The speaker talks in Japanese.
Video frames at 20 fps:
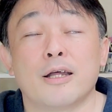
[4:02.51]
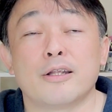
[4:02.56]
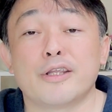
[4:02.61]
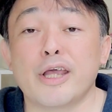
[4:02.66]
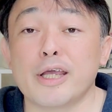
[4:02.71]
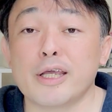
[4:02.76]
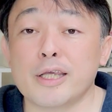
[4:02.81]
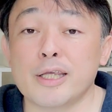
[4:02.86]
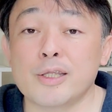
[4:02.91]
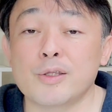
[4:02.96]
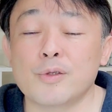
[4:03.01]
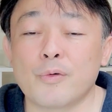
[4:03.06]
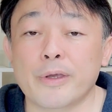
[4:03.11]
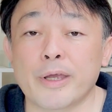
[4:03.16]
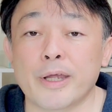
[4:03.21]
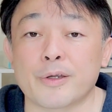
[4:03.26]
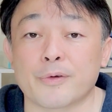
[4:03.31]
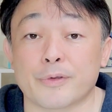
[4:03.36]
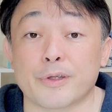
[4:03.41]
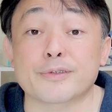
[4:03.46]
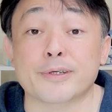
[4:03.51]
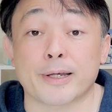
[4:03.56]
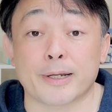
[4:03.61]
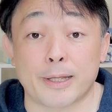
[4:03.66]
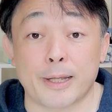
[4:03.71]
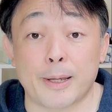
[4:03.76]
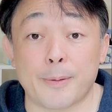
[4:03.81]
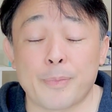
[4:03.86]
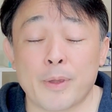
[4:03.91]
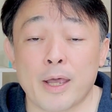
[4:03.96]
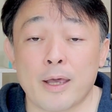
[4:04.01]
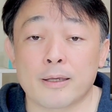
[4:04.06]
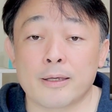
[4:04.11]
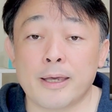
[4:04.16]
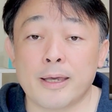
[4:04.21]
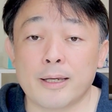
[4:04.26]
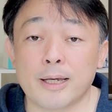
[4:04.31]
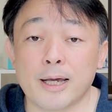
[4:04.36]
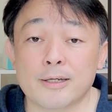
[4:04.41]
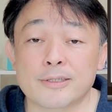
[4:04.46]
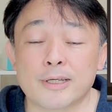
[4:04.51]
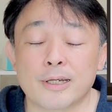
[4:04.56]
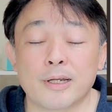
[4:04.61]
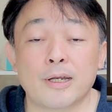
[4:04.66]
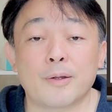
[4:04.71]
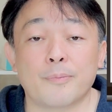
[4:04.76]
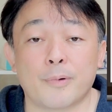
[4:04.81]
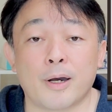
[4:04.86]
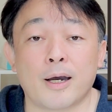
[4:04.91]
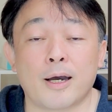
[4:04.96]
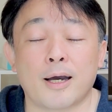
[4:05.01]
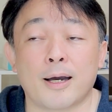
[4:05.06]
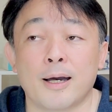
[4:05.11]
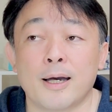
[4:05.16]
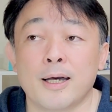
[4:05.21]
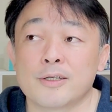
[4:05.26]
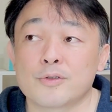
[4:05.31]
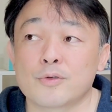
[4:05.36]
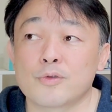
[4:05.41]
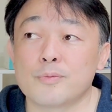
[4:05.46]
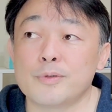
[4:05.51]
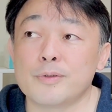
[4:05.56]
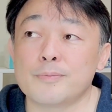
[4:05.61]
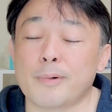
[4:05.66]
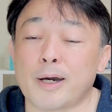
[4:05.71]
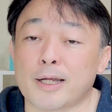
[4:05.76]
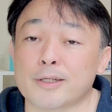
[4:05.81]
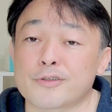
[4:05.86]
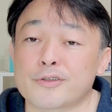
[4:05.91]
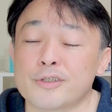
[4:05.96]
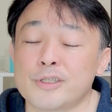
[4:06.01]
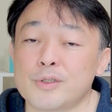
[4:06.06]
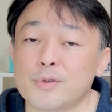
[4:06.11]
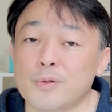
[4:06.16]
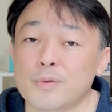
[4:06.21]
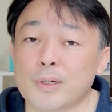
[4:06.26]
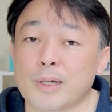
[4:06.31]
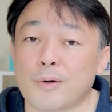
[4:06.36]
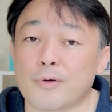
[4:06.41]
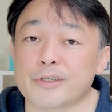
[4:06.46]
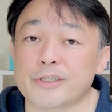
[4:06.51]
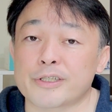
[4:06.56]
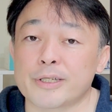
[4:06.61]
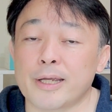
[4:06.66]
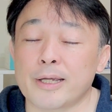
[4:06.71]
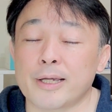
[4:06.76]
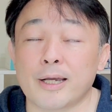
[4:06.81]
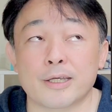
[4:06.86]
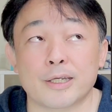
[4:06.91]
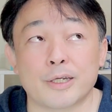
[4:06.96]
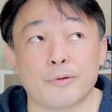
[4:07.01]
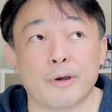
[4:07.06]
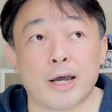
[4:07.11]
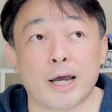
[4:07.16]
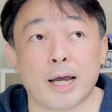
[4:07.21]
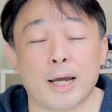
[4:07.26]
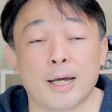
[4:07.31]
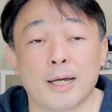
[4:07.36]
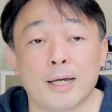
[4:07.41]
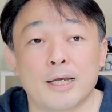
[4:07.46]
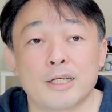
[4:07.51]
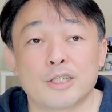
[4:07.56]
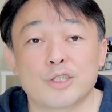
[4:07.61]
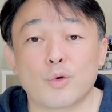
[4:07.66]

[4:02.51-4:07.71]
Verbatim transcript: 年金の保険料ですからね、減額されれば、その分まあ、追納とかをしない限りは、